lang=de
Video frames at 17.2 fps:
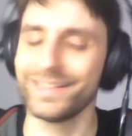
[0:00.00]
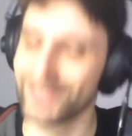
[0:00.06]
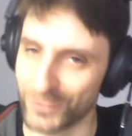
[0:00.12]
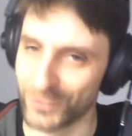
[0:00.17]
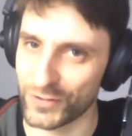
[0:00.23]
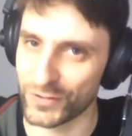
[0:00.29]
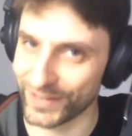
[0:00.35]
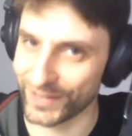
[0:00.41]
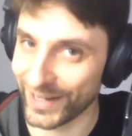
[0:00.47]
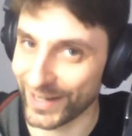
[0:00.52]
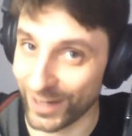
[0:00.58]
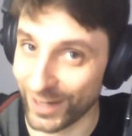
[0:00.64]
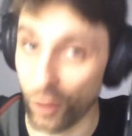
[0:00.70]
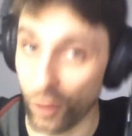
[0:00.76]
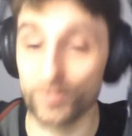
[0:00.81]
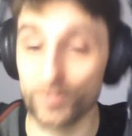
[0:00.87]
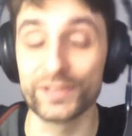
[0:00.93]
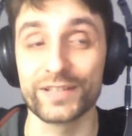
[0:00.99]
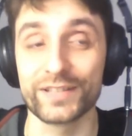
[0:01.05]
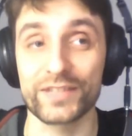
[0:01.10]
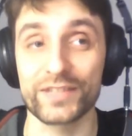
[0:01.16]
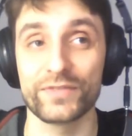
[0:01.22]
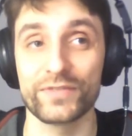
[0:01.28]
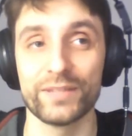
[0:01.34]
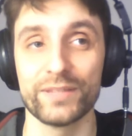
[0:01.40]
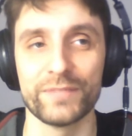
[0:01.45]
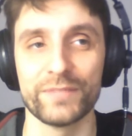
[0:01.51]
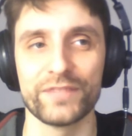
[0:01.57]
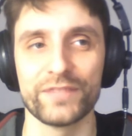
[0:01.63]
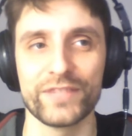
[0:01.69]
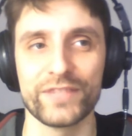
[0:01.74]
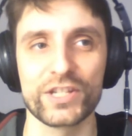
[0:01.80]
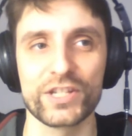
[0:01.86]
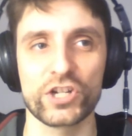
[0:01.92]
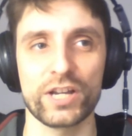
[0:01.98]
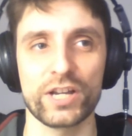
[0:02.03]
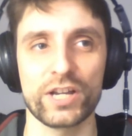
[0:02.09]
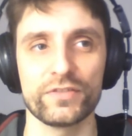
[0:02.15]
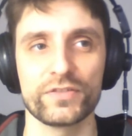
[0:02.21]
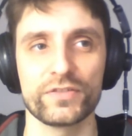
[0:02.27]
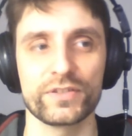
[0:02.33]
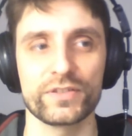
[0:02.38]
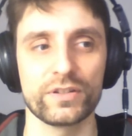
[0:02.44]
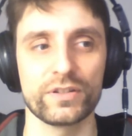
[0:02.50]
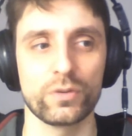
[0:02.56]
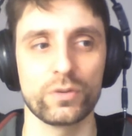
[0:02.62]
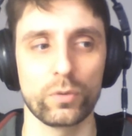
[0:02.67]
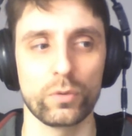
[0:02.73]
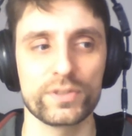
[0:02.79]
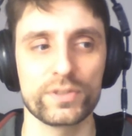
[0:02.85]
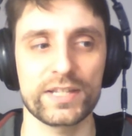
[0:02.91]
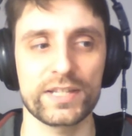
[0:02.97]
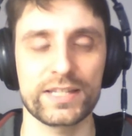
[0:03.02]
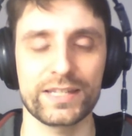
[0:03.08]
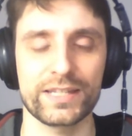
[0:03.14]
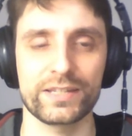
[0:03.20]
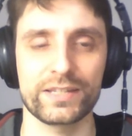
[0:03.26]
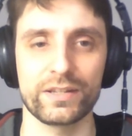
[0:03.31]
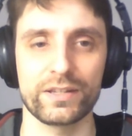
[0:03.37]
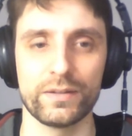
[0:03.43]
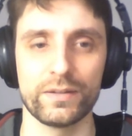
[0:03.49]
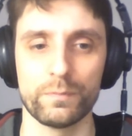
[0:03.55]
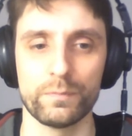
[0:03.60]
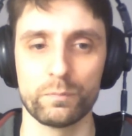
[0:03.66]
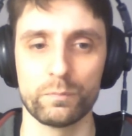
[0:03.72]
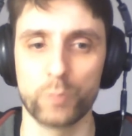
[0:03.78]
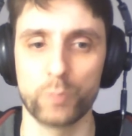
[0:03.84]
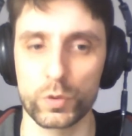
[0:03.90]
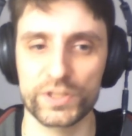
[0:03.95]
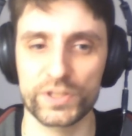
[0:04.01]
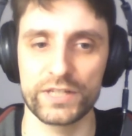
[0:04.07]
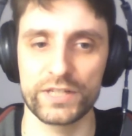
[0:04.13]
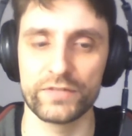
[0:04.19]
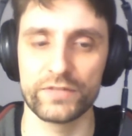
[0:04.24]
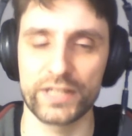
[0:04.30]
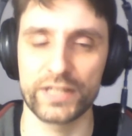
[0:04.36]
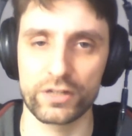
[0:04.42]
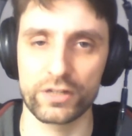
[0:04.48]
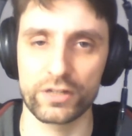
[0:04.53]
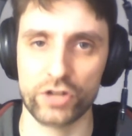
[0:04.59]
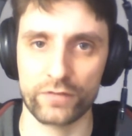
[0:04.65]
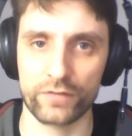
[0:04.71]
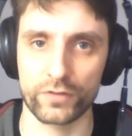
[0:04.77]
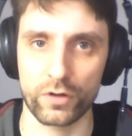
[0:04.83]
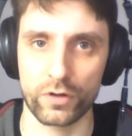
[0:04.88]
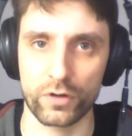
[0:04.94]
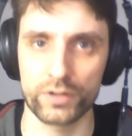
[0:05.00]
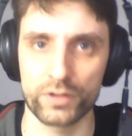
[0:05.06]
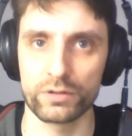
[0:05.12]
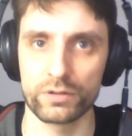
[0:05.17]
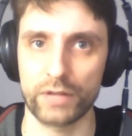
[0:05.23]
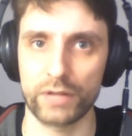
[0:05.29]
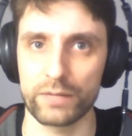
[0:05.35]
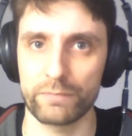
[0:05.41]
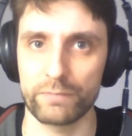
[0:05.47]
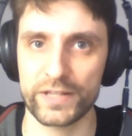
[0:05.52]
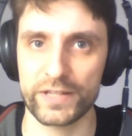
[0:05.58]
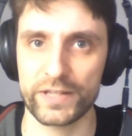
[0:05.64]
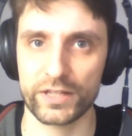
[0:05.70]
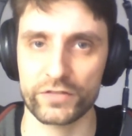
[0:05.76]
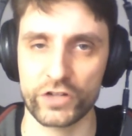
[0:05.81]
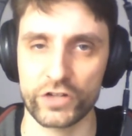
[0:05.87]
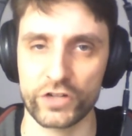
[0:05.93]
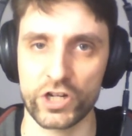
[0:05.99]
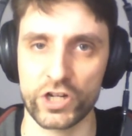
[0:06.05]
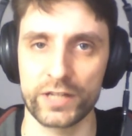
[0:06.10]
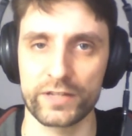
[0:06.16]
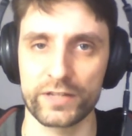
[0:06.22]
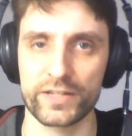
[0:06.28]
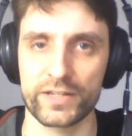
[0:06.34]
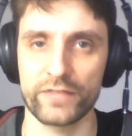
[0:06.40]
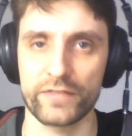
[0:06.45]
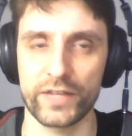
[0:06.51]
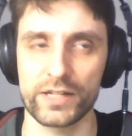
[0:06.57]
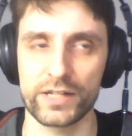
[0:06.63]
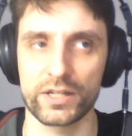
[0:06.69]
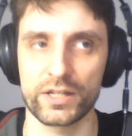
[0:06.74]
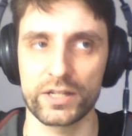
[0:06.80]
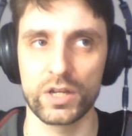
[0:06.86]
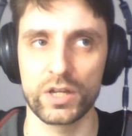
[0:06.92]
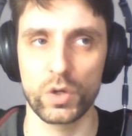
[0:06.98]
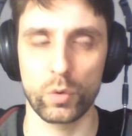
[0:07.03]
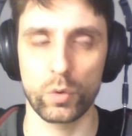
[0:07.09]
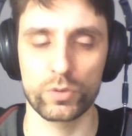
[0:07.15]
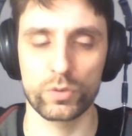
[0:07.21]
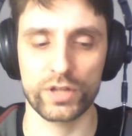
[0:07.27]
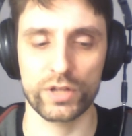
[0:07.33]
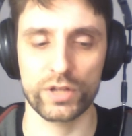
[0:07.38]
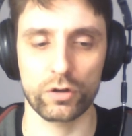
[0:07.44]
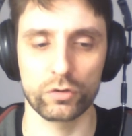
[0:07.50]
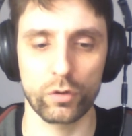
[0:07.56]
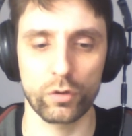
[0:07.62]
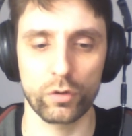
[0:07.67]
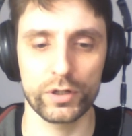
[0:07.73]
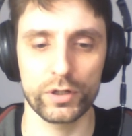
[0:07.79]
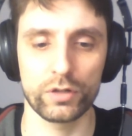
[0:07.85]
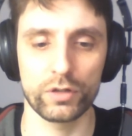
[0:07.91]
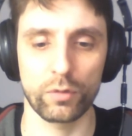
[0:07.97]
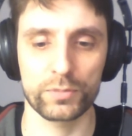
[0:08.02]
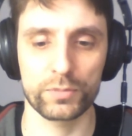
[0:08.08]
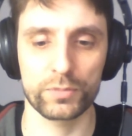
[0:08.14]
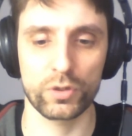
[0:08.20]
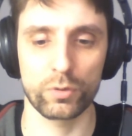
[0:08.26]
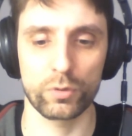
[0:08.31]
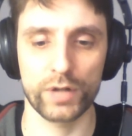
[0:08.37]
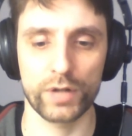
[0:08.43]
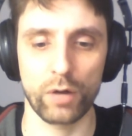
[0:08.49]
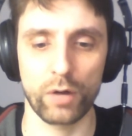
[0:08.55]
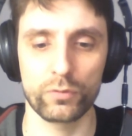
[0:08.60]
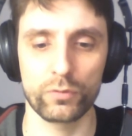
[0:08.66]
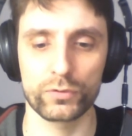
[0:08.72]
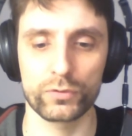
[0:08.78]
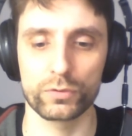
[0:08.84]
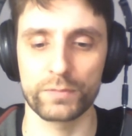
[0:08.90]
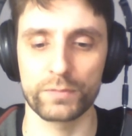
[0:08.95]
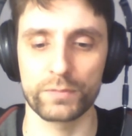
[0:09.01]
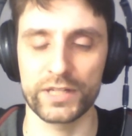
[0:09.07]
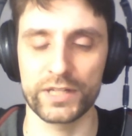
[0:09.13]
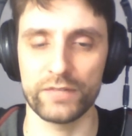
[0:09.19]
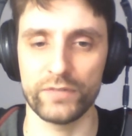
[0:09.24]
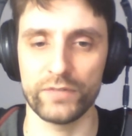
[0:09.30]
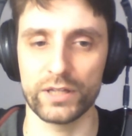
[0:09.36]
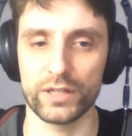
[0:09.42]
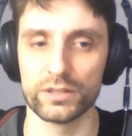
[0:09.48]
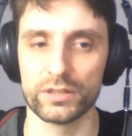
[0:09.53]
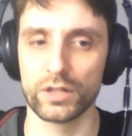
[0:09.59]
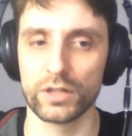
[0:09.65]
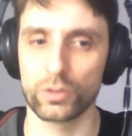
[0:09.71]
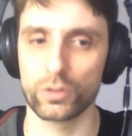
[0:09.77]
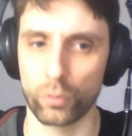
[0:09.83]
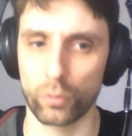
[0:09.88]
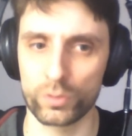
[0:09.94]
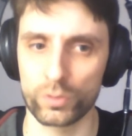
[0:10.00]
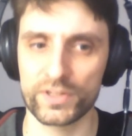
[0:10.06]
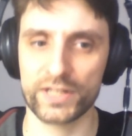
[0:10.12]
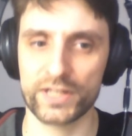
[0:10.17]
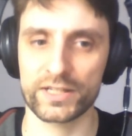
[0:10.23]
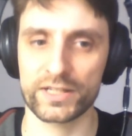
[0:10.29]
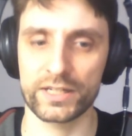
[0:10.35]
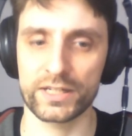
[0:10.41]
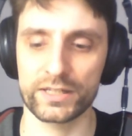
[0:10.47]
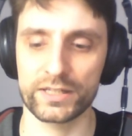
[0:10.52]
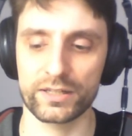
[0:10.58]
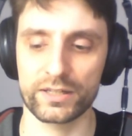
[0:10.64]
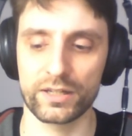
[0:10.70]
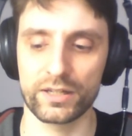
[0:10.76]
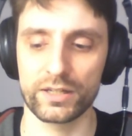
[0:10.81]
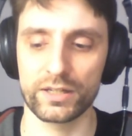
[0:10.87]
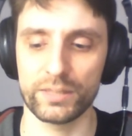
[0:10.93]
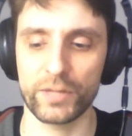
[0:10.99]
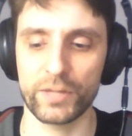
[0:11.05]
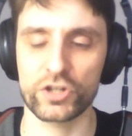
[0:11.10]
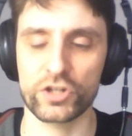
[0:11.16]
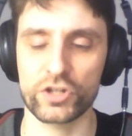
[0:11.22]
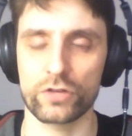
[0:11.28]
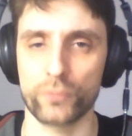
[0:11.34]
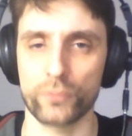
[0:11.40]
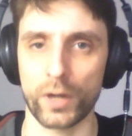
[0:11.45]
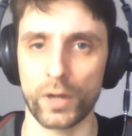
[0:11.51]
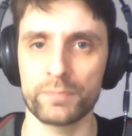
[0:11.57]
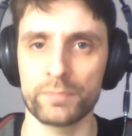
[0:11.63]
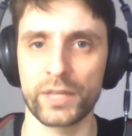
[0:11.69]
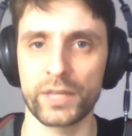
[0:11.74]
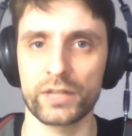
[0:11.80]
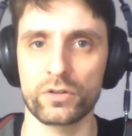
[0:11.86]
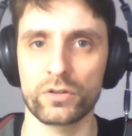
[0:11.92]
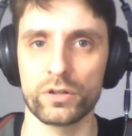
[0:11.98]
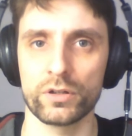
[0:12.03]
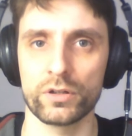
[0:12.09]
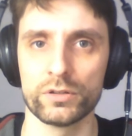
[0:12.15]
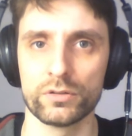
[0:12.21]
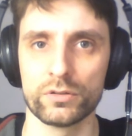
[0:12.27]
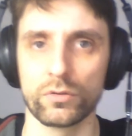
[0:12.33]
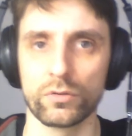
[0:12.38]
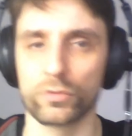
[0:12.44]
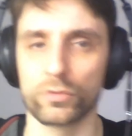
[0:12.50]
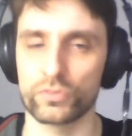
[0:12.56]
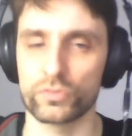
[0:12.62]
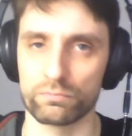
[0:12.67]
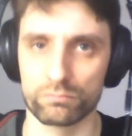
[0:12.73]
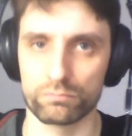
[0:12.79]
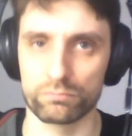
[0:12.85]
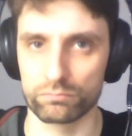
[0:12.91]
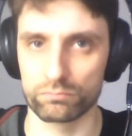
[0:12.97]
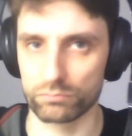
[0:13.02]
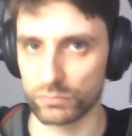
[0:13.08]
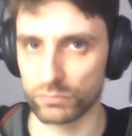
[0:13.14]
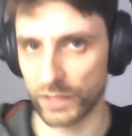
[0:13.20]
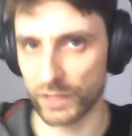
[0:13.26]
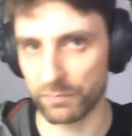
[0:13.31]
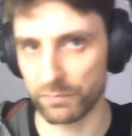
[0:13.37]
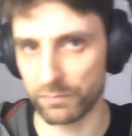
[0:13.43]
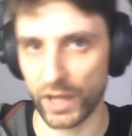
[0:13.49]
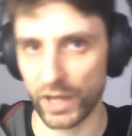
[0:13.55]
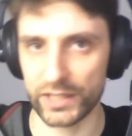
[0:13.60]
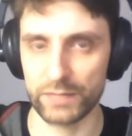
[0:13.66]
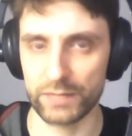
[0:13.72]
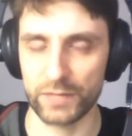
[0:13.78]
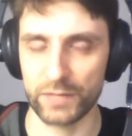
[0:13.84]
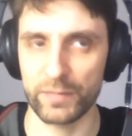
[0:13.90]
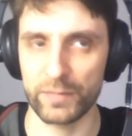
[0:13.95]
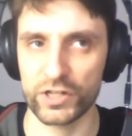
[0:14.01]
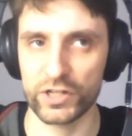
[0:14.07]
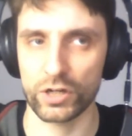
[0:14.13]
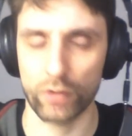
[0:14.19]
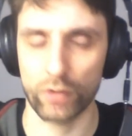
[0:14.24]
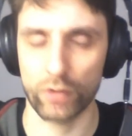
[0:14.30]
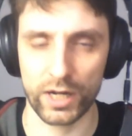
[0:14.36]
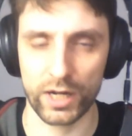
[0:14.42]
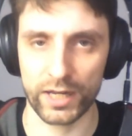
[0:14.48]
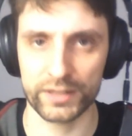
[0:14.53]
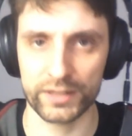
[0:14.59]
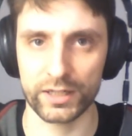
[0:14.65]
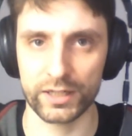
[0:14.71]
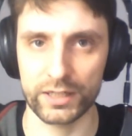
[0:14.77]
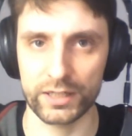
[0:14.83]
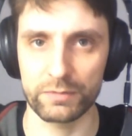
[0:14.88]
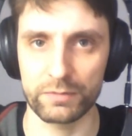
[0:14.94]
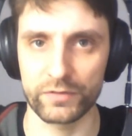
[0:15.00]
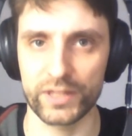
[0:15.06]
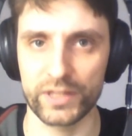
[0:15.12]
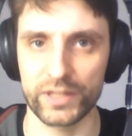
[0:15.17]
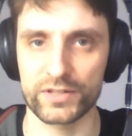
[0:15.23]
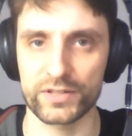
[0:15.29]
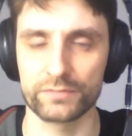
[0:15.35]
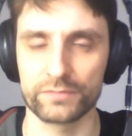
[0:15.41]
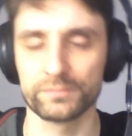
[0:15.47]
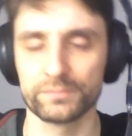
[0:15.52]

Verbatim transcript: sozusagen der Glaube, dass wir mit Wissenschaft grundsätzlich ähm, positive Dinge schaffen können, ein besseres Verständnis der Welt, uns auch neue Optionen auftut, mit denen wir grundsätzlich die Menschheit voranbringen können und nebenbei neben der Menschheit auch alle anderen Lebewesen,